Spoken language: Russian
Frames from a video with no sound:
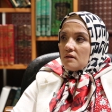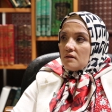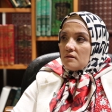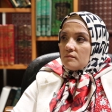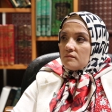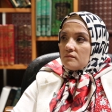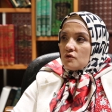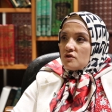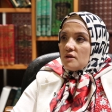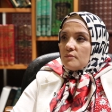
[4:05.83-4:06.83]
а,
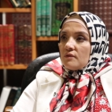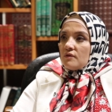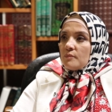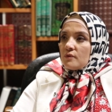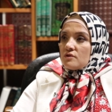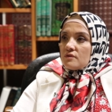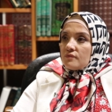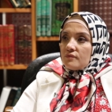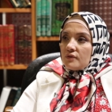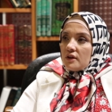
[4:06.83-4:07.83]
то есть не было вопросов,
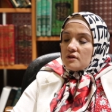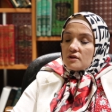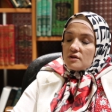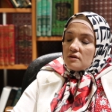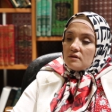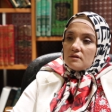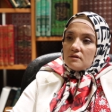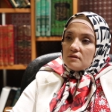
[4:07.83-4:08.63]
конечно,